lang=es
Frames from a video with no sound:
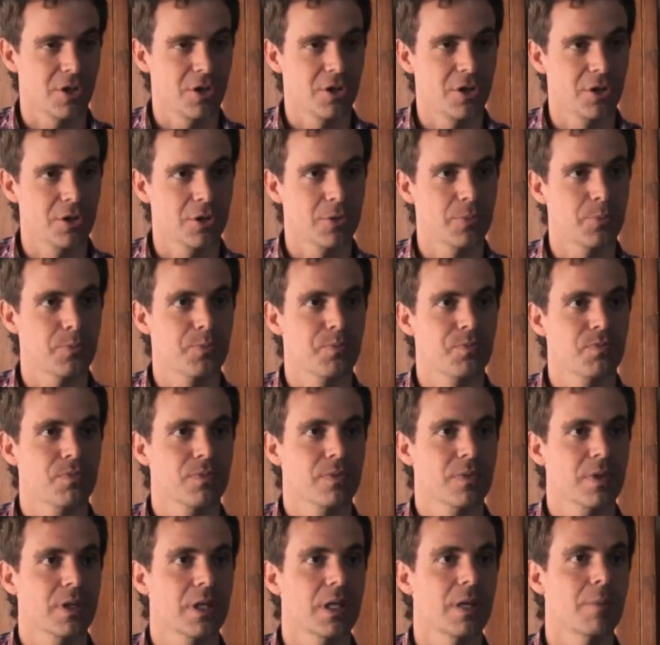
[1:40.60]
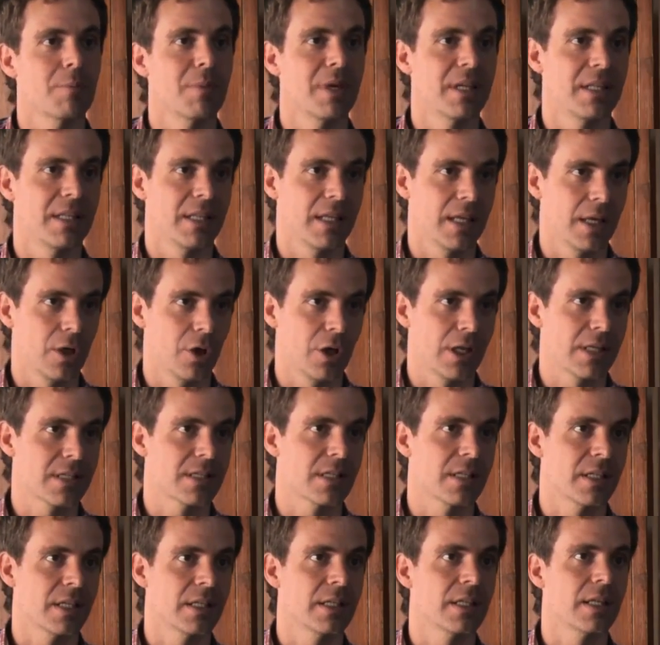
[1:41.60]
que es Jorge Castro Reuel,
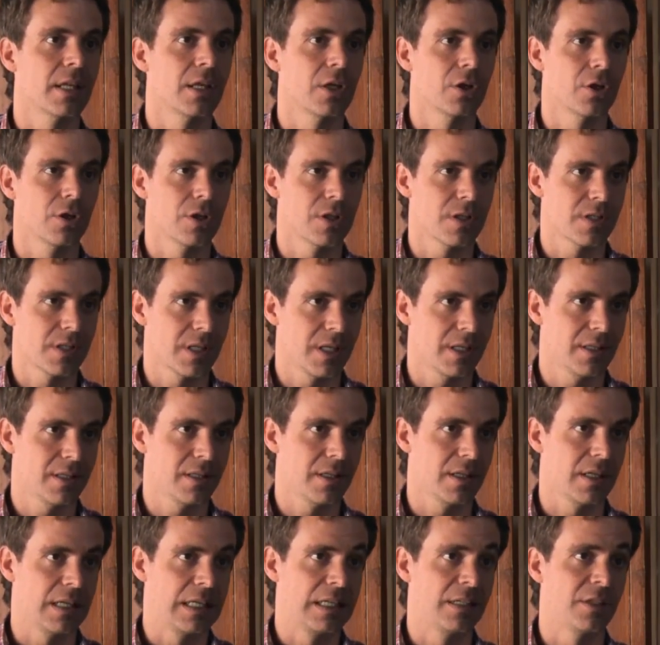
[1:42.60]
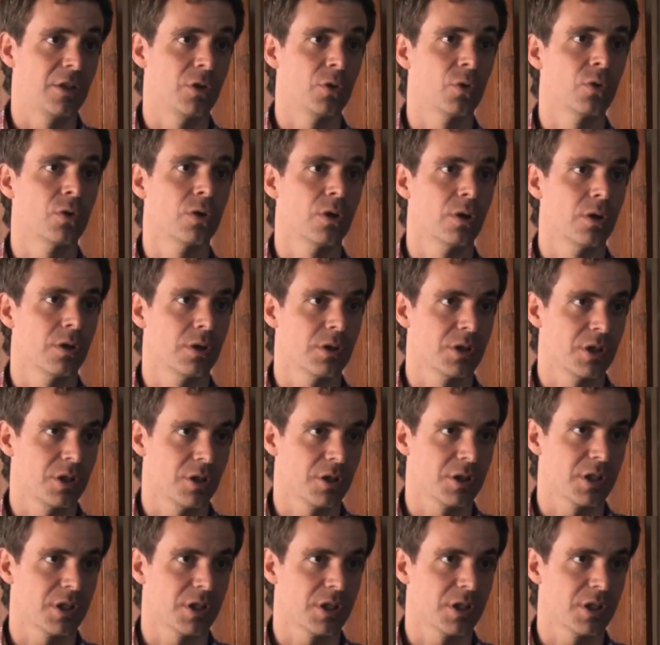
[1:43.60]
para bueno, tener un poco la